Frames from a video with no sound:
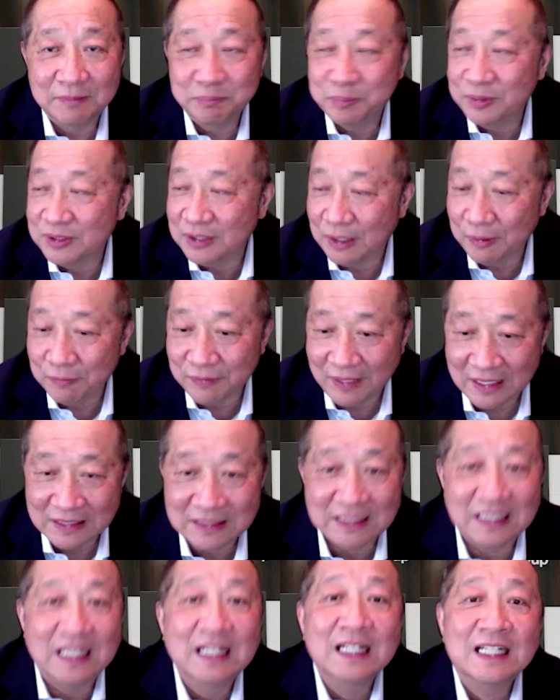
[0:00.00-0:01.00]
买房屋保险
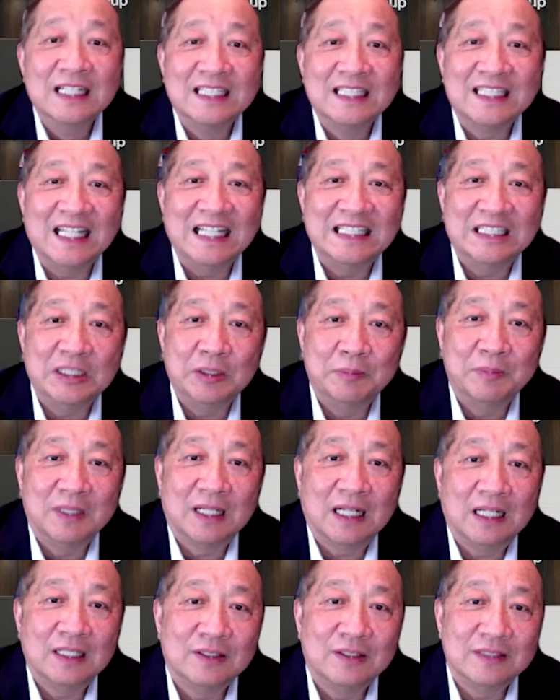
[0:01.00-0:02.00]
可能不烧房
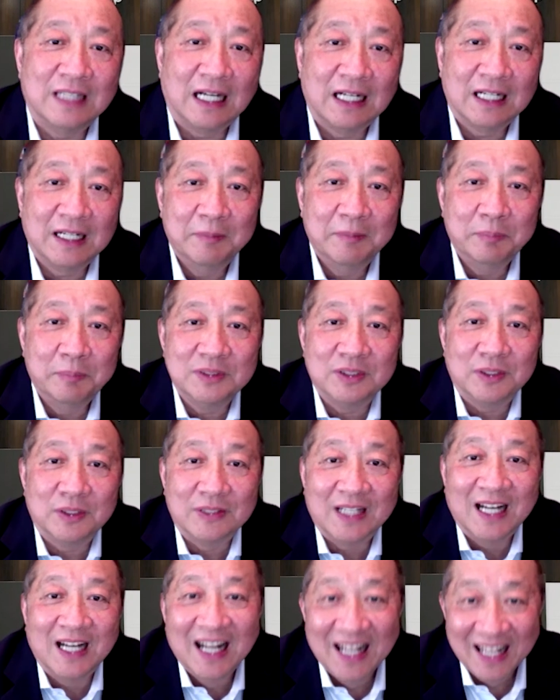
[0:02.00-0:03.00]
子，但是有没有
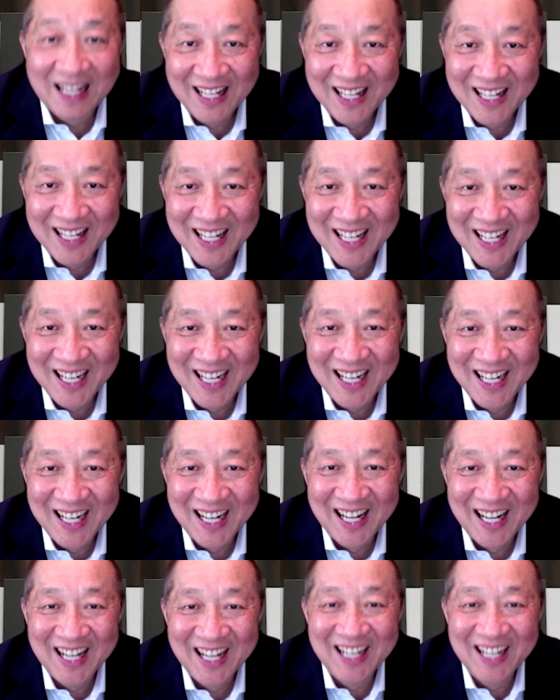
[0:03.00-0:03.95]
看到哪一个人不走的？